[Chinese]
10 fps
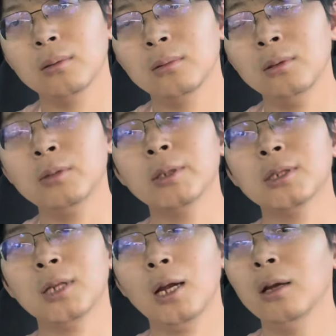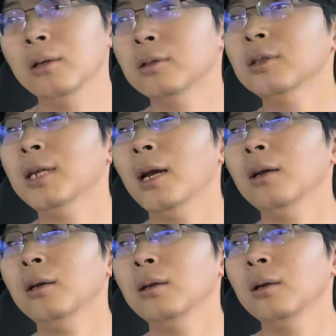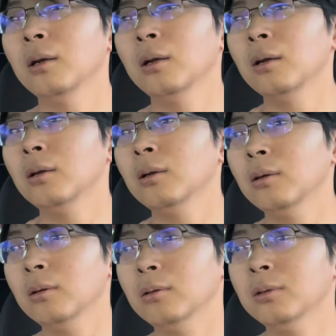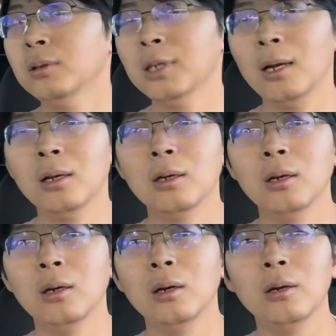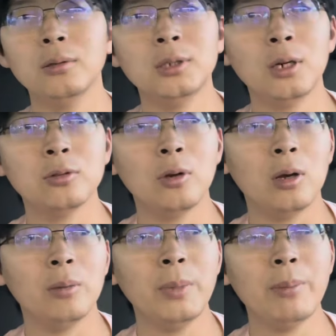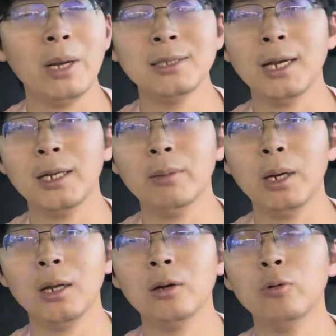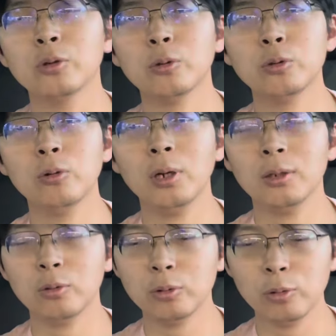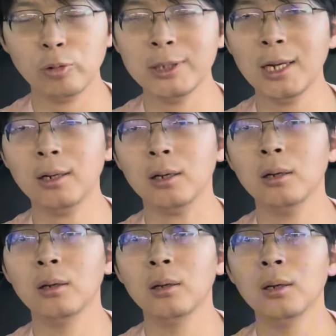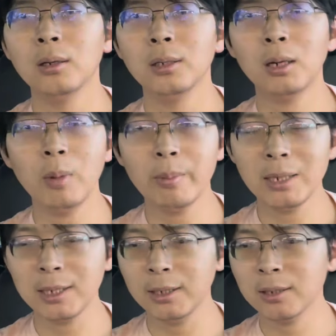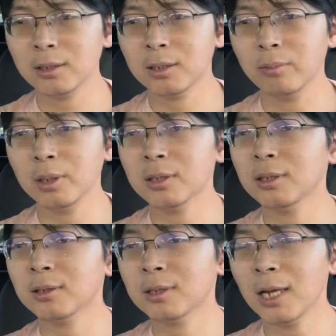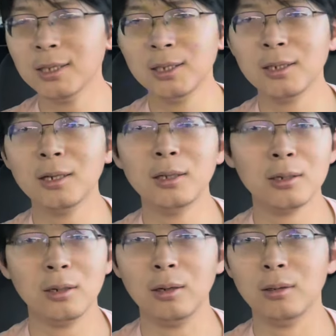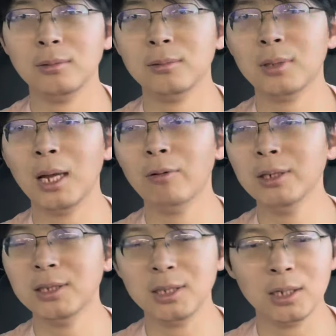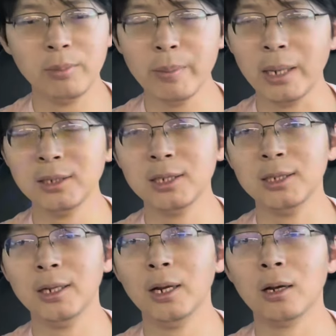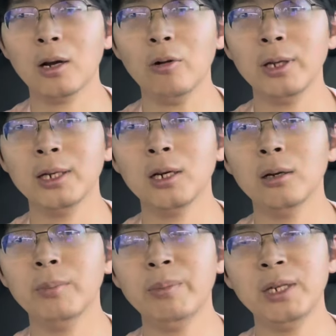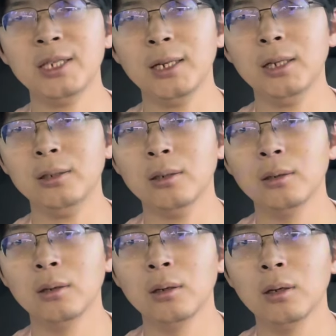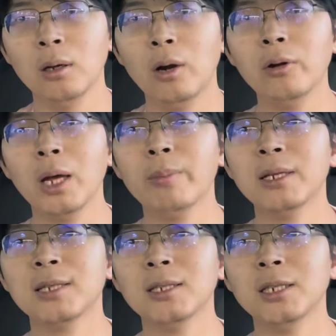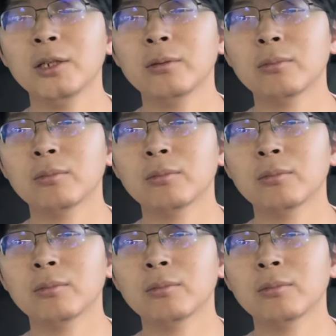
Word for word: 你怎么制裁？之前讲那个叫做面板产业嘛，那个我说错了，说错对象了。那个面板产业是什么？是三星跟那个台湾几个面板企业搞了一个秘密协定，后来被三星